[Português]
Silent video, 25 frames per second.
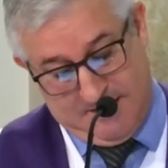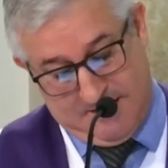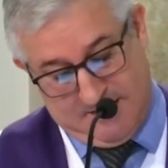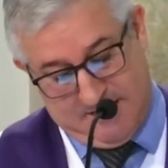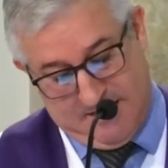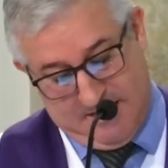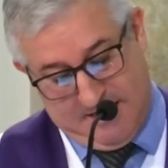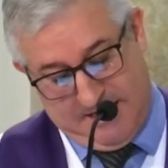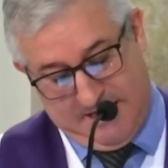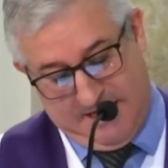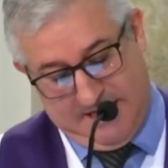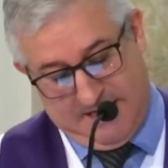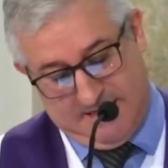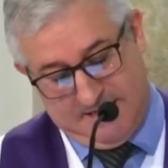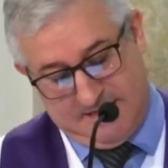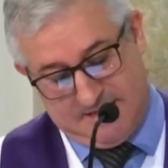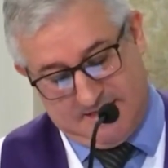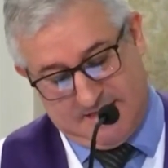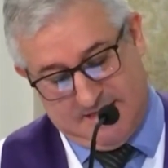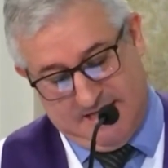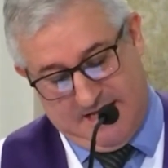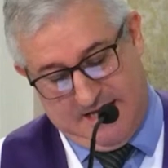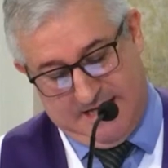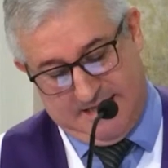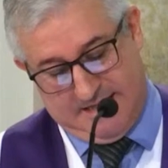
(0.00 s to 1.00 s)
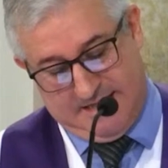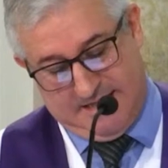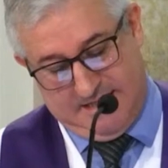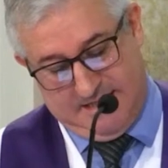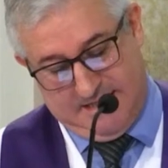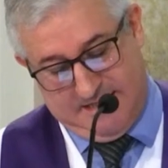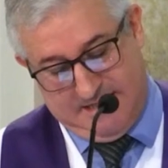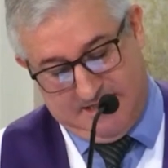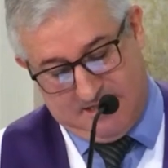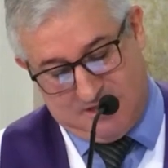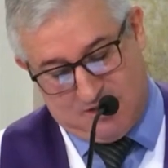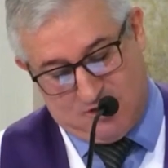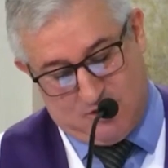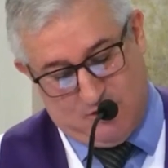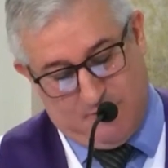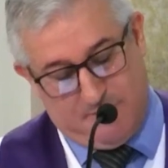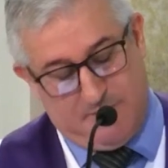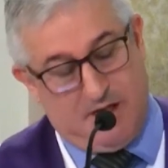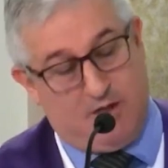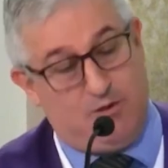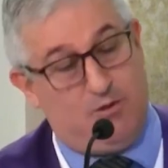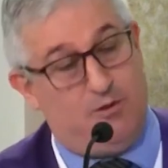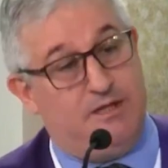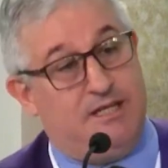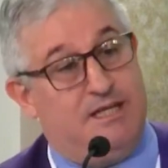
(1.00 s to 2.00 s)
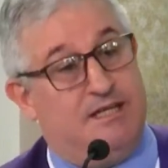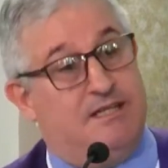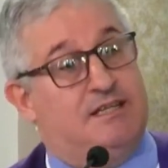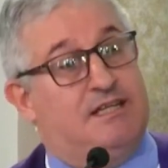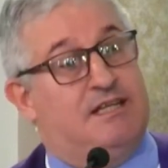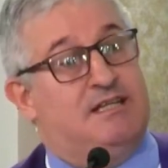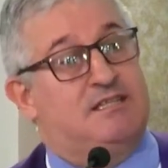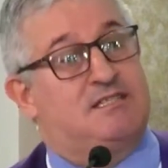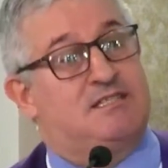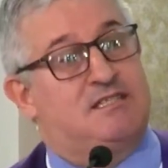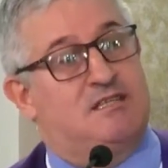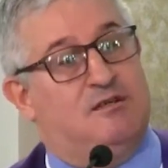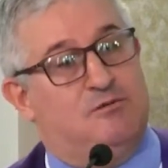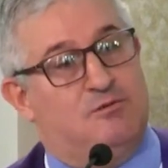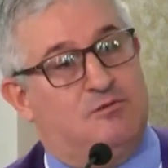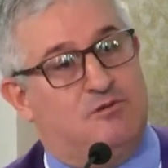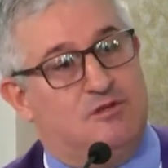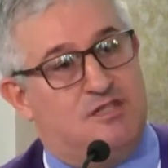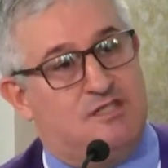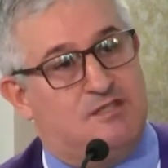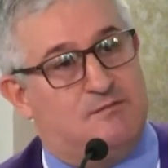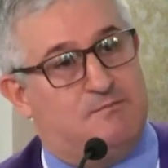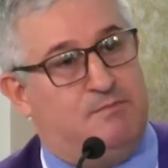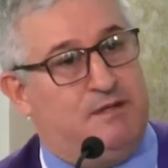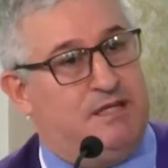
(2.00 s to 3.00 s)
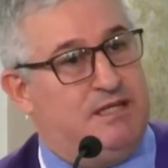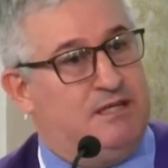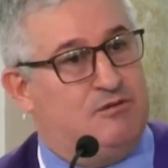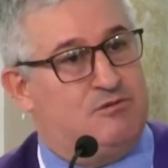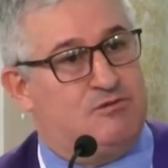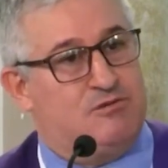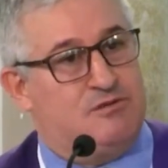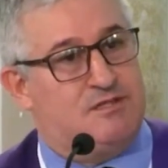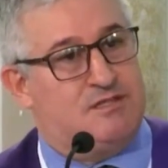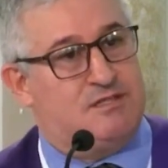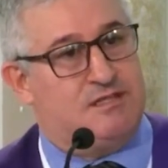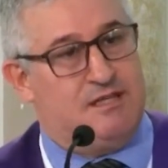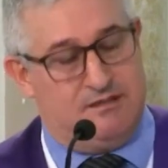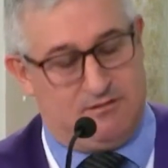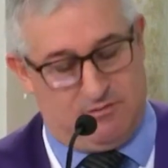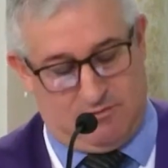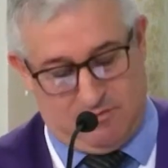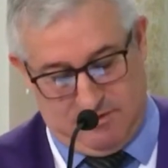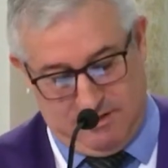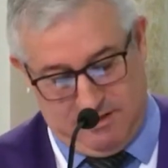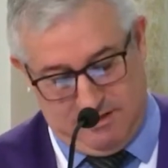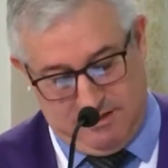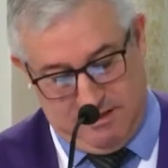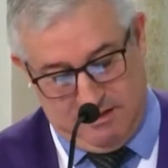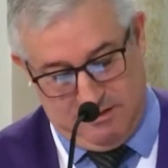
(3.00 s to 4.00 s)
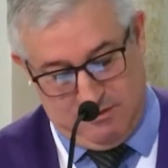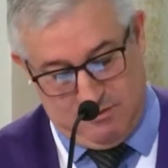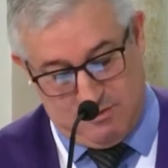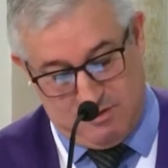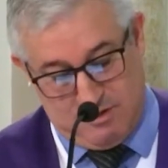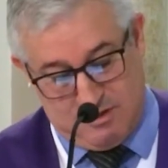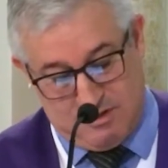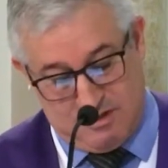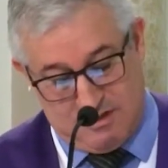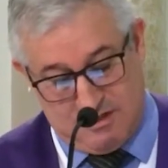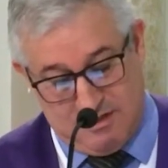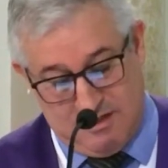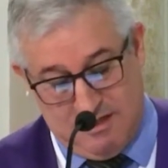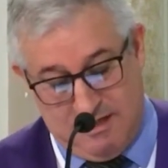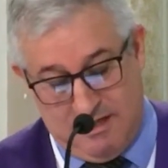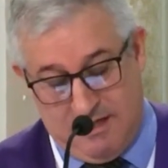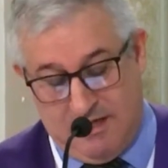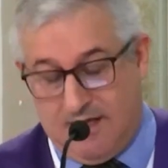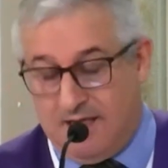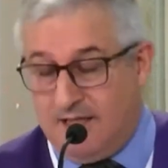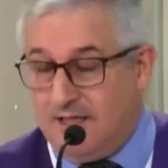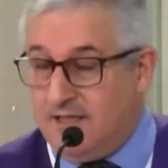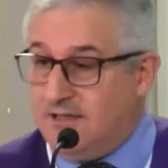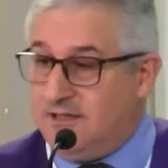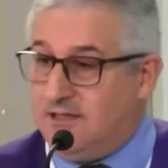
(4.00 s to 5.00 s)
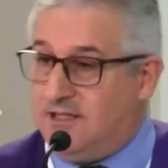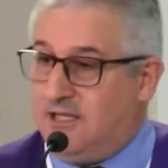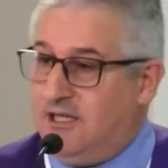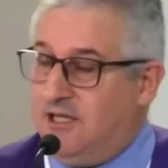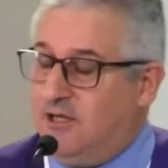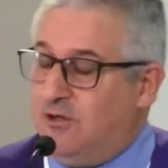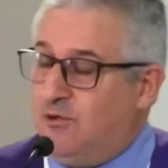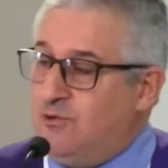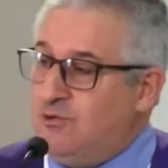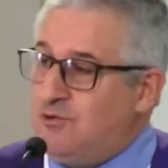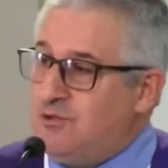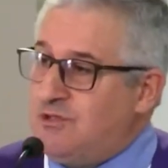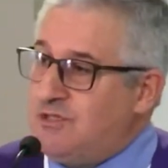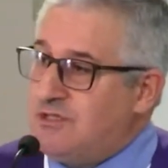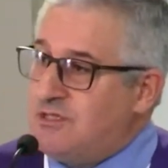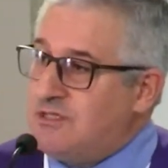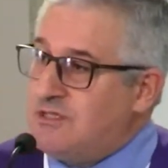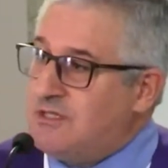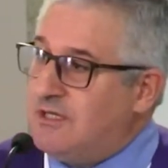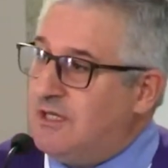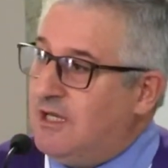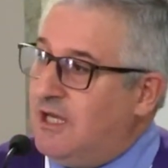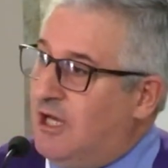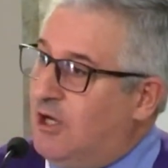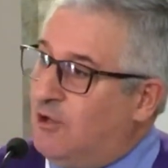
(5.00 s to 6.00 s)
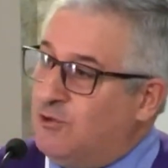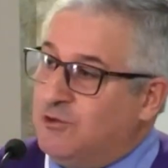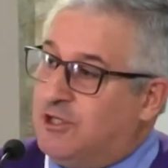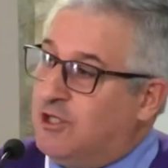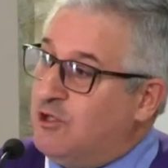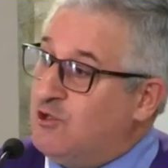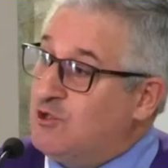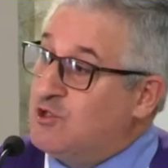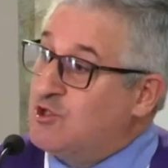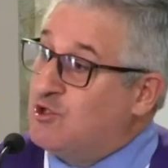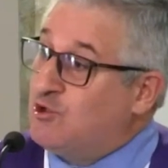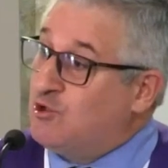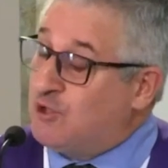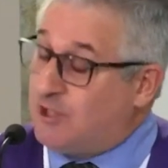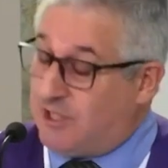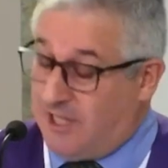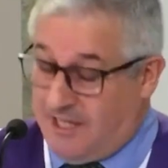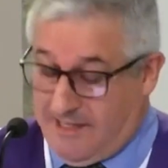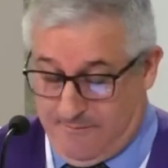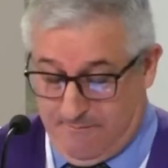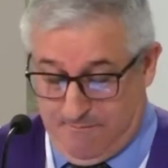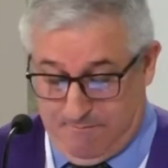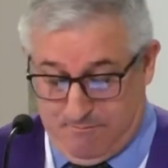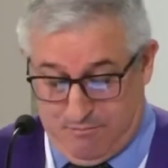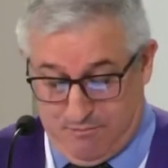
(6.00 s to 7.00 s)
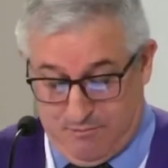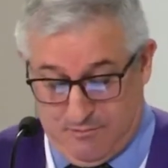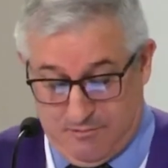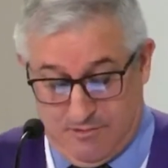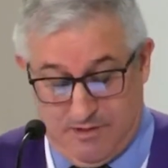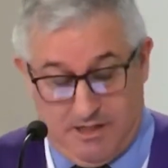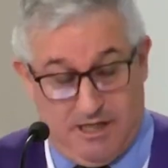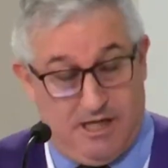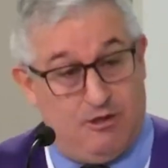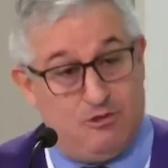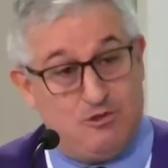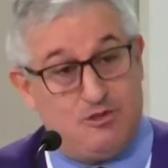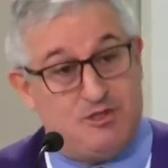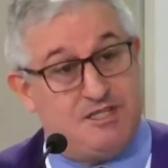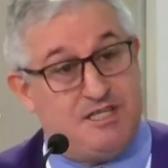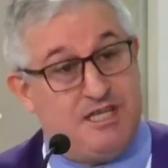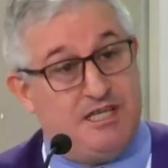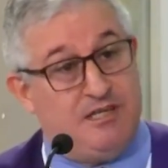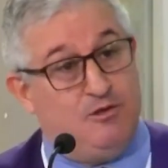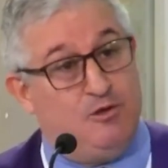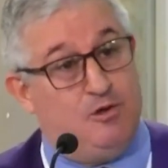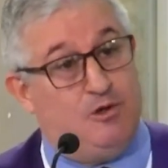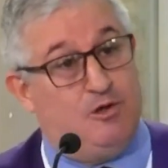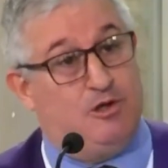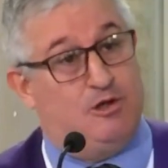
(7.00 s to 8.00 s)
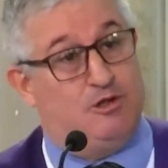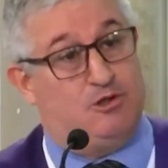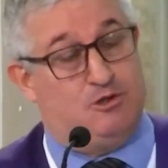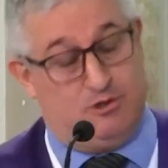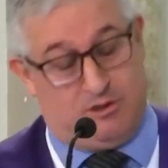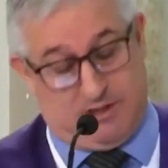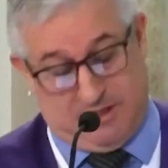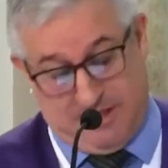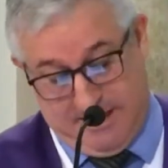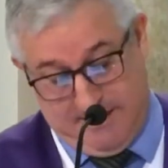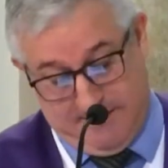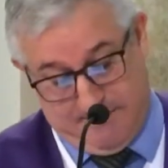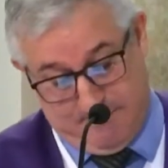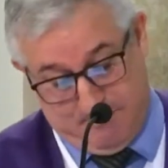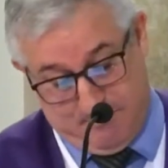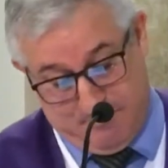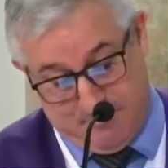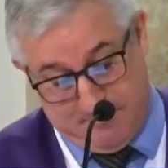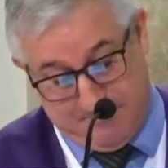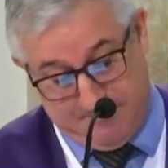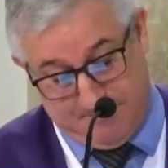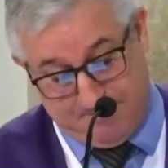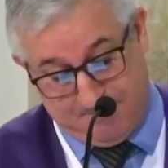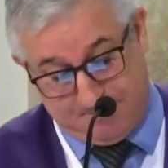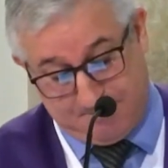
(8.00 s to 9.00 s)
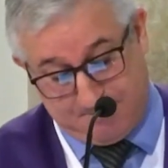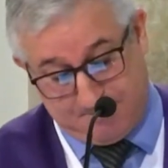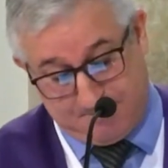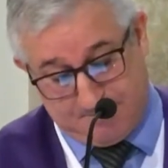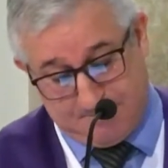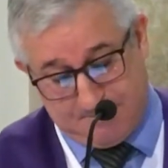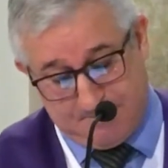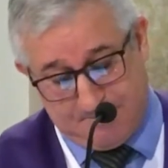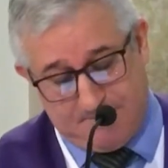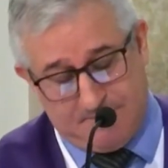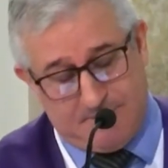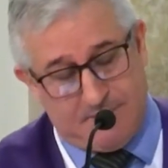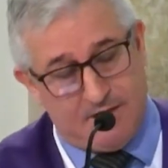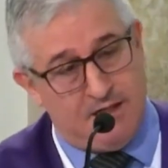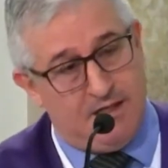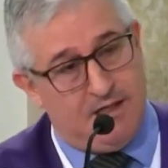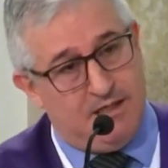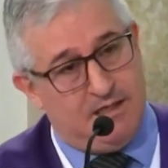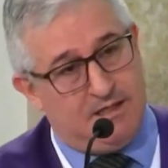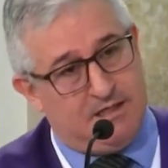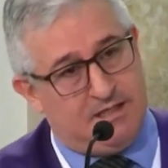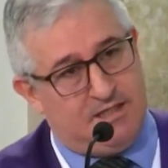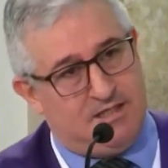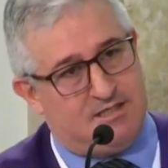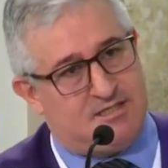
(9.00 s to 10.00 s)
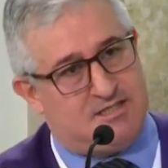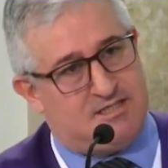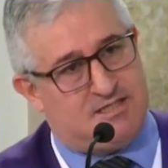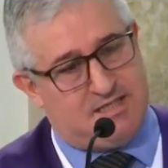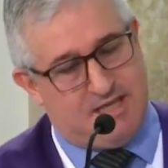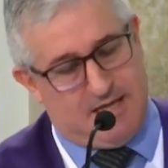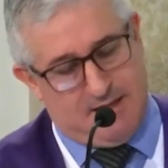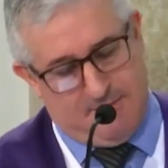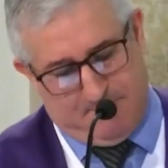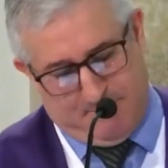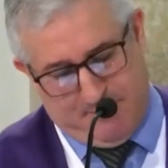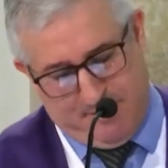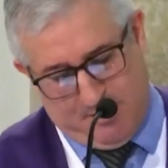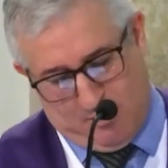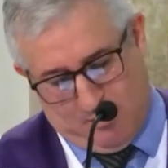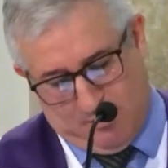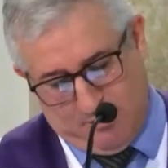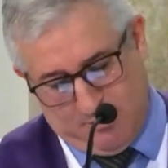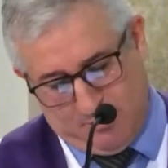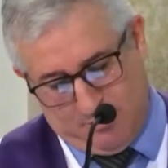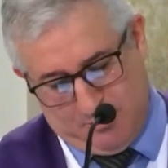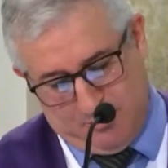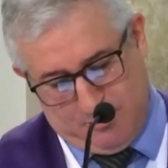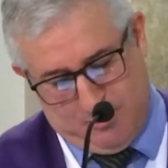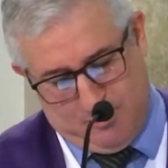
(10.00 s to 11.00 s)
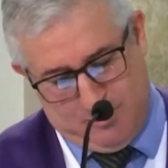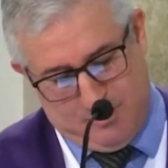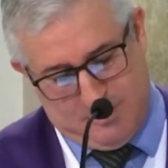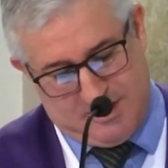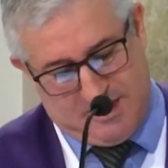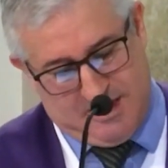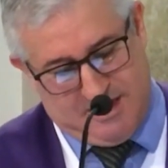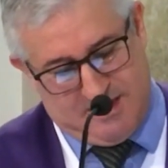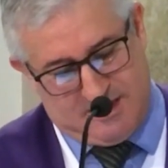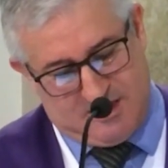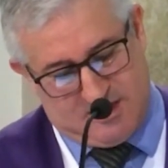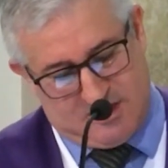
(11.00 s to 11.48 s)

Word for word: ser realizada sob a orientação do Espírito Santo de Deus. Deus é o Deus do tempo, é o Senhor do tempo, que sempre conduz a